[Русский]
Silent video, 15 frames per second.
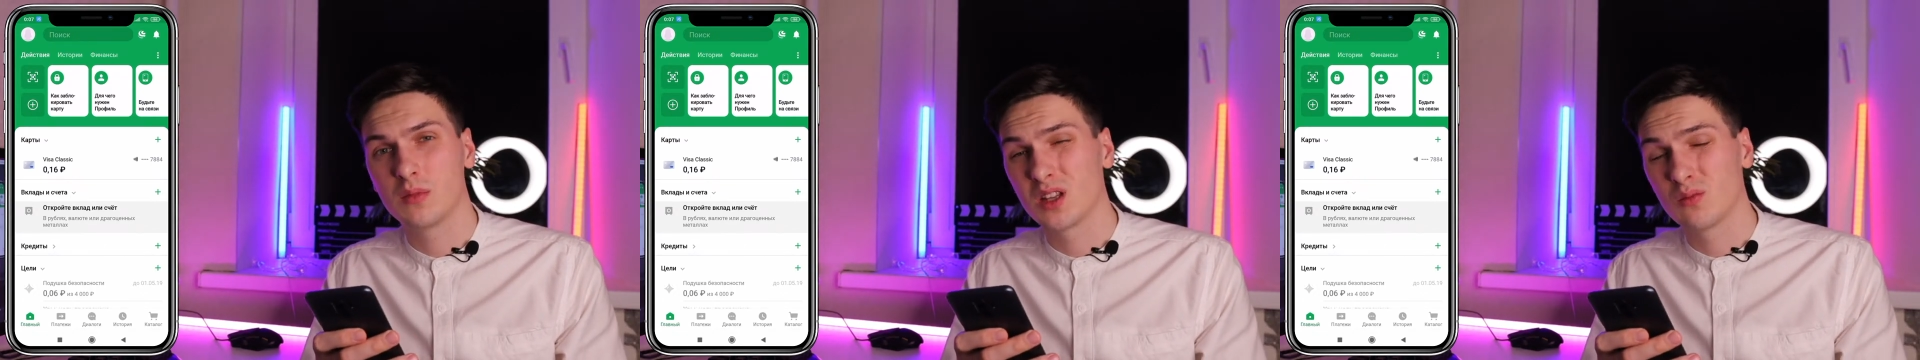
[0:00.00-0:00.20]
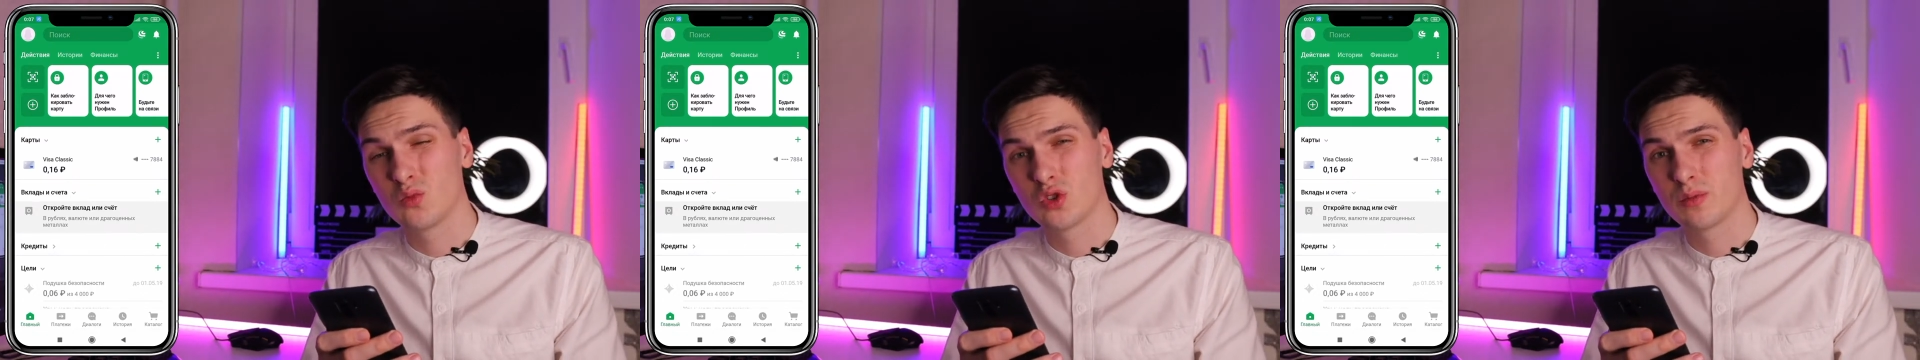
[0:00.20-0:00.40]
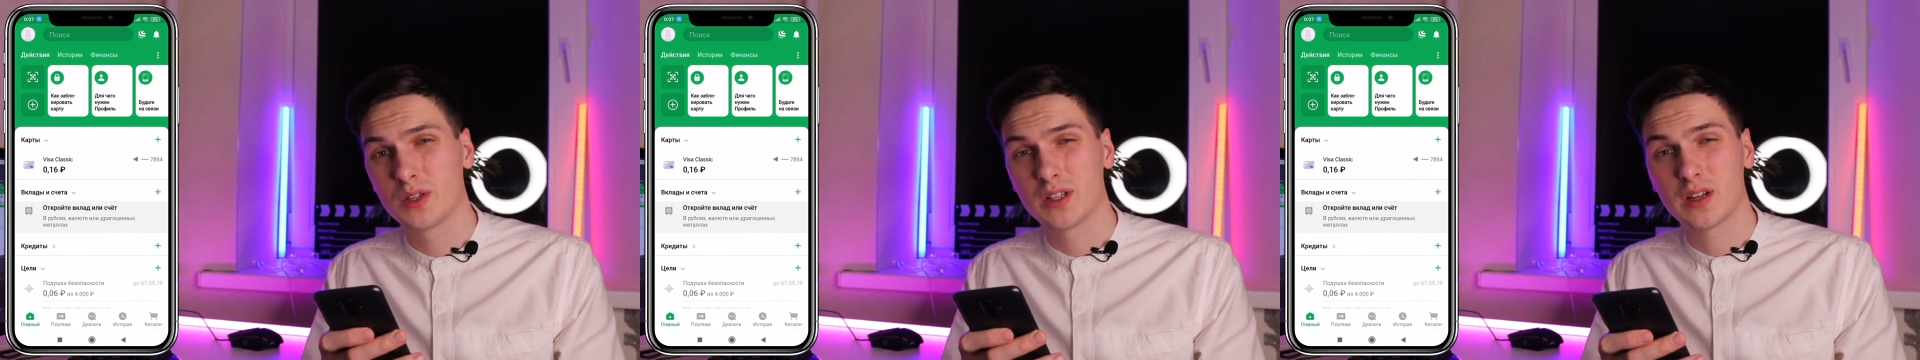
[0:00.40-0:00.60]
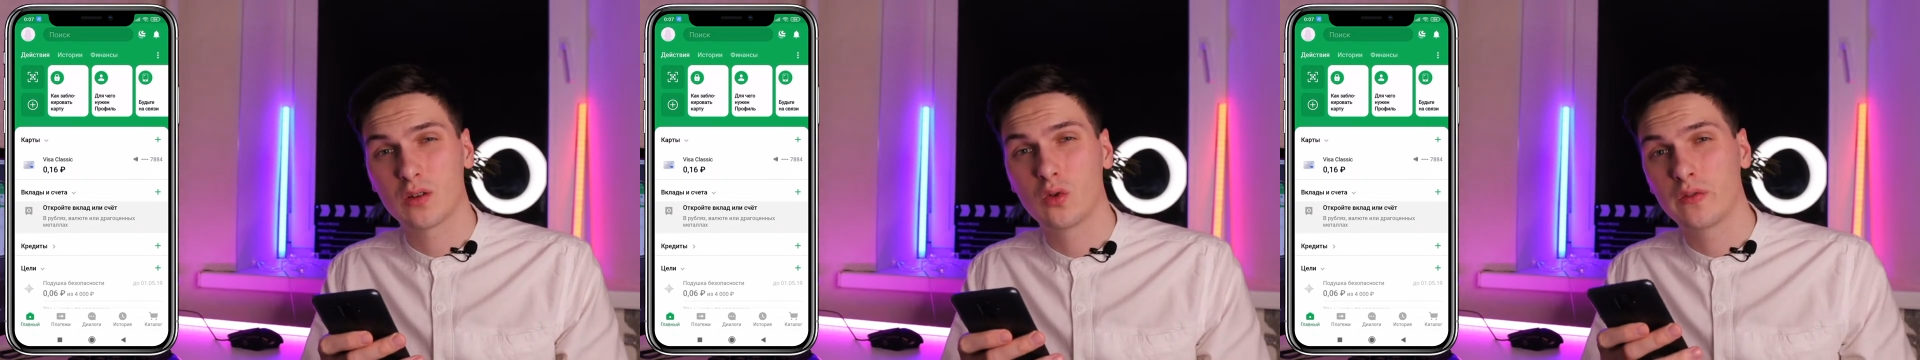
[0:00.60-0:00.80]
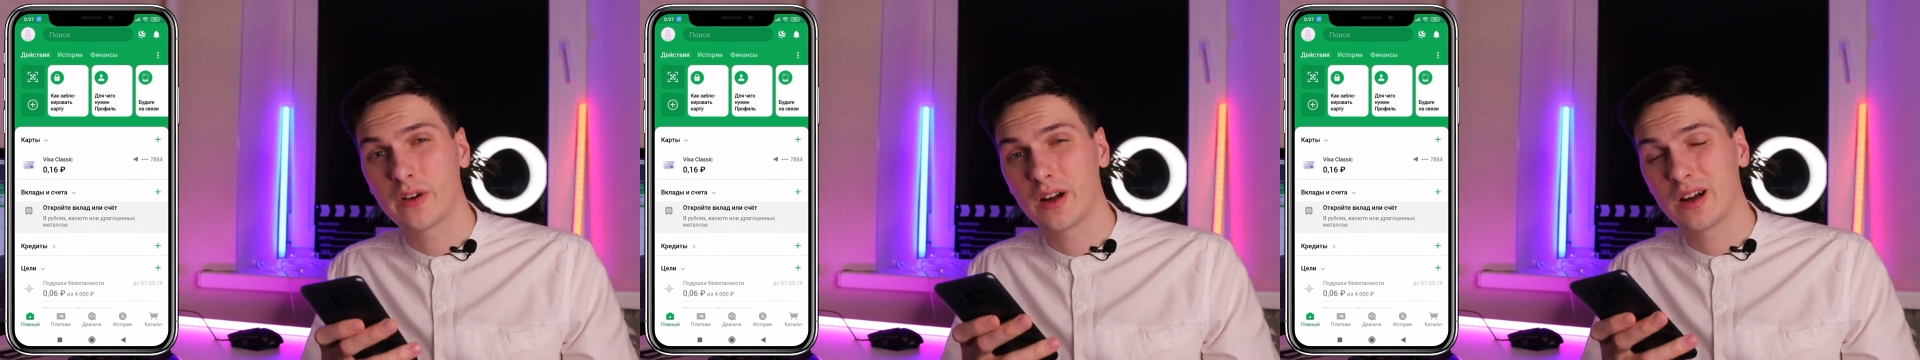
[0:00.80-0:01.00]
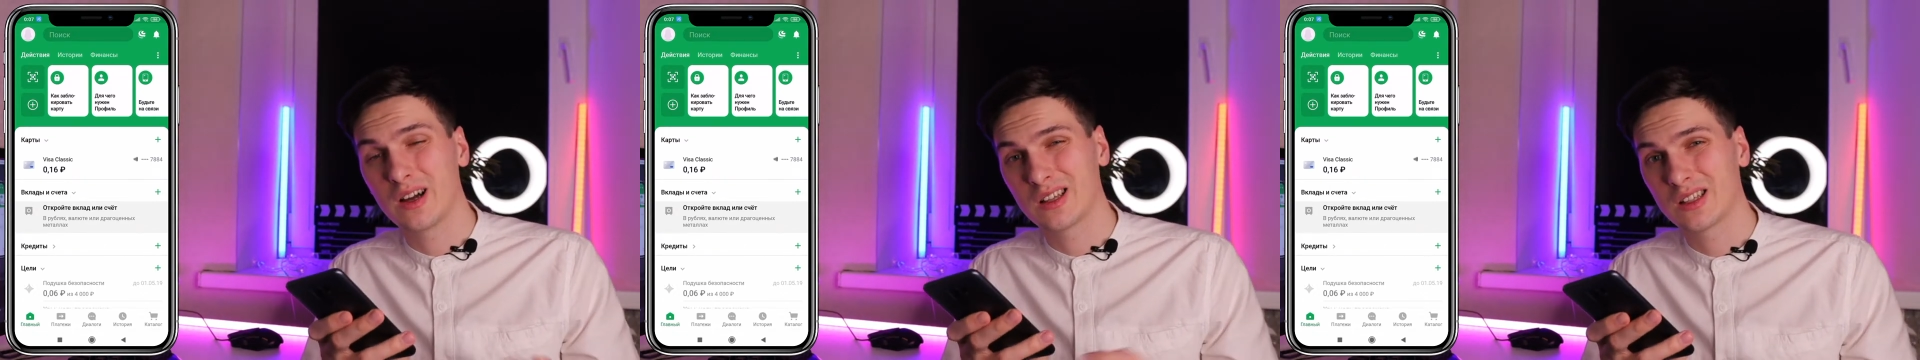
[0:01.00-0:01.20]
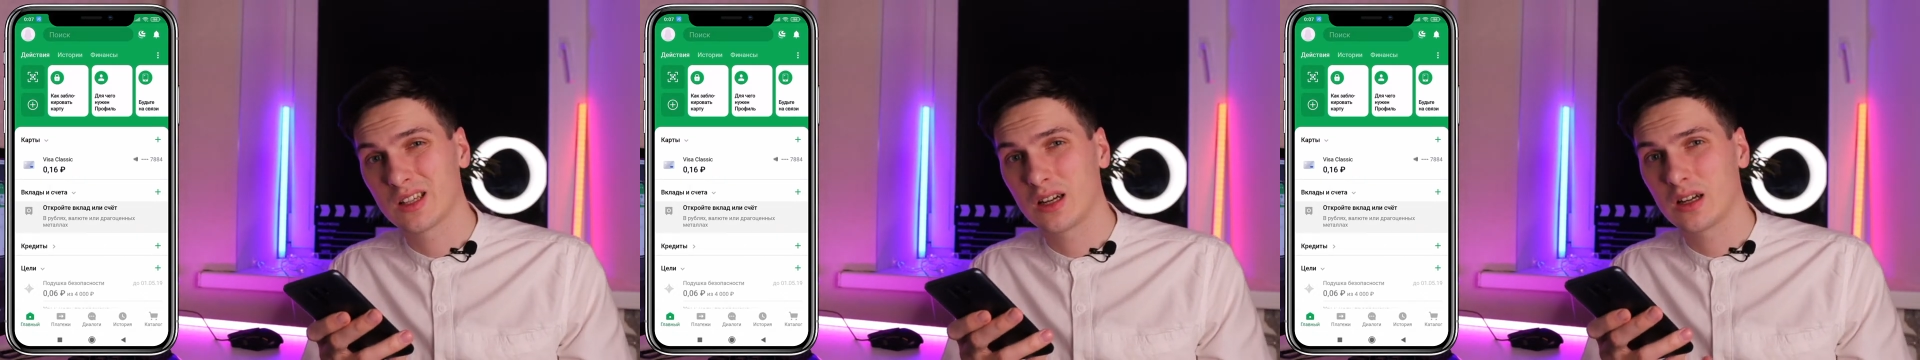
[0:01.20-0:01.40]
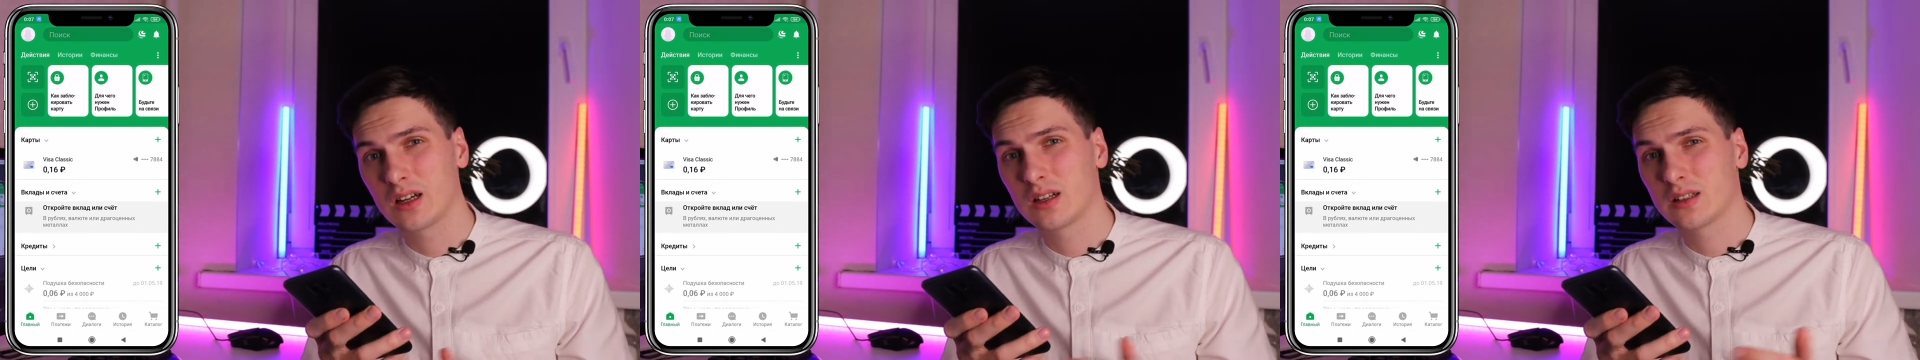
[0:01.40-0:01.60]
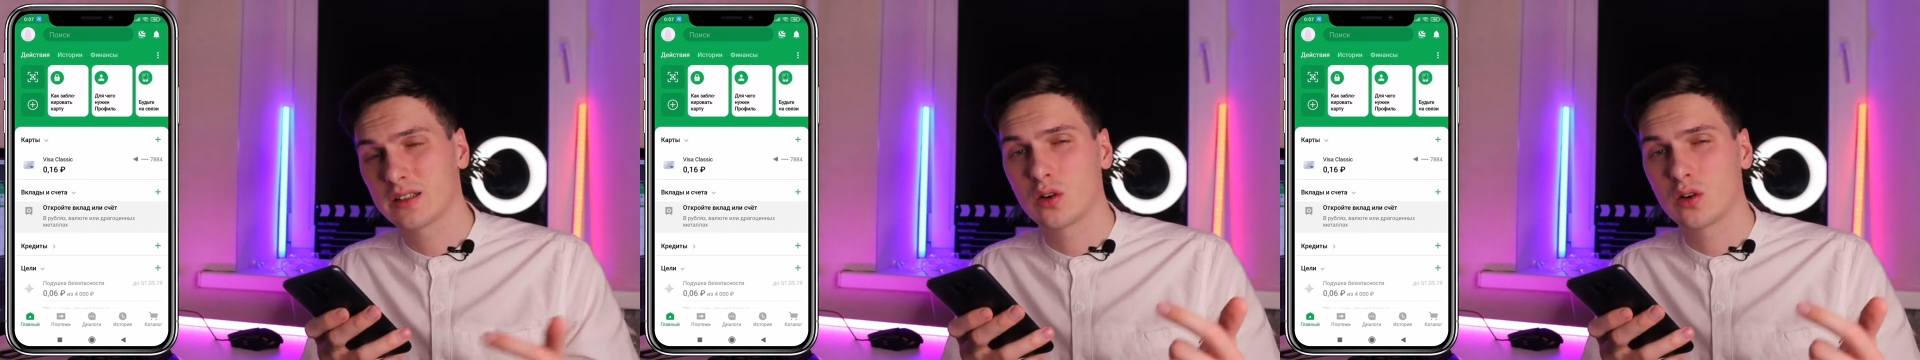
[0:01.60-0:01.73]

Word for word: это может быть страховка ОСАГО,